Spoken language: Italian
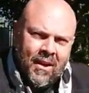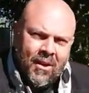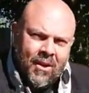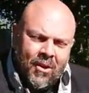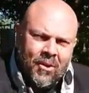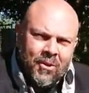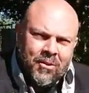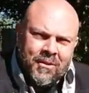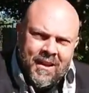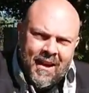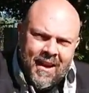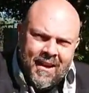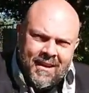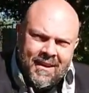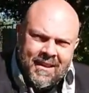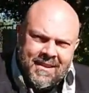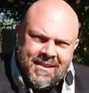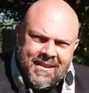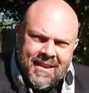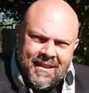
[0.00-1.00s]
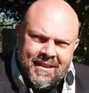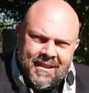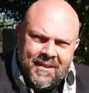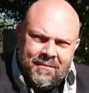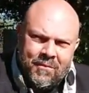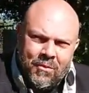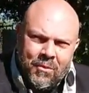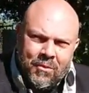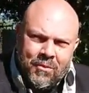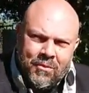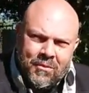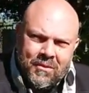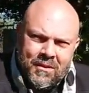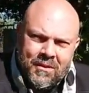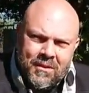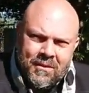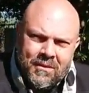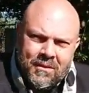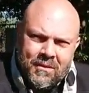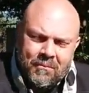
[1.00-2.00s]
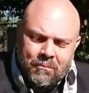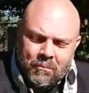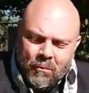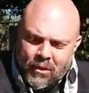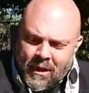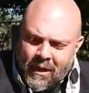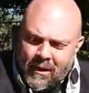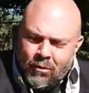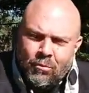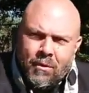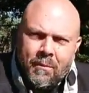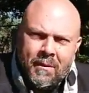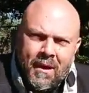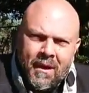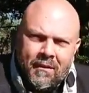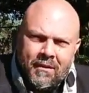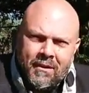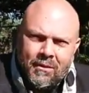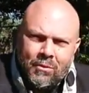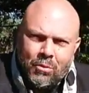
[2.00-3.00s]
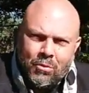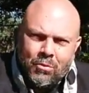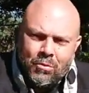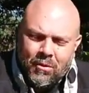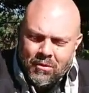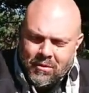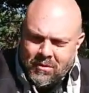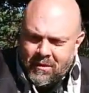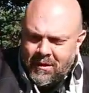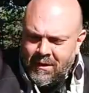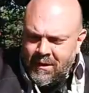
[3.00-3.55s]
Honda XADV modello 2021